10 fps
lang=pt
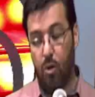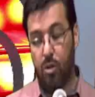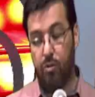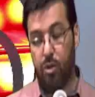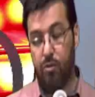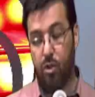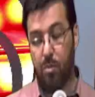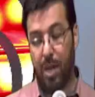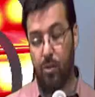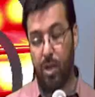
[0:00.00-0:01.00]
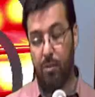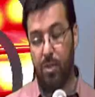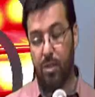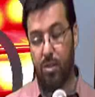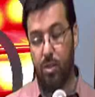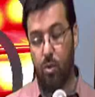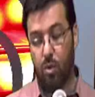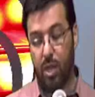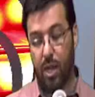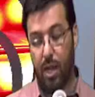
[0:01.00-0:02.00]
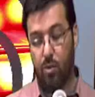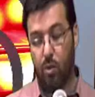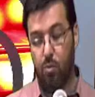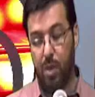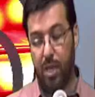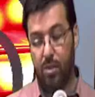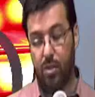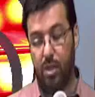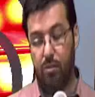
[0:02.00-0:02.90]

onde foi informado que havia sido condenado a um mês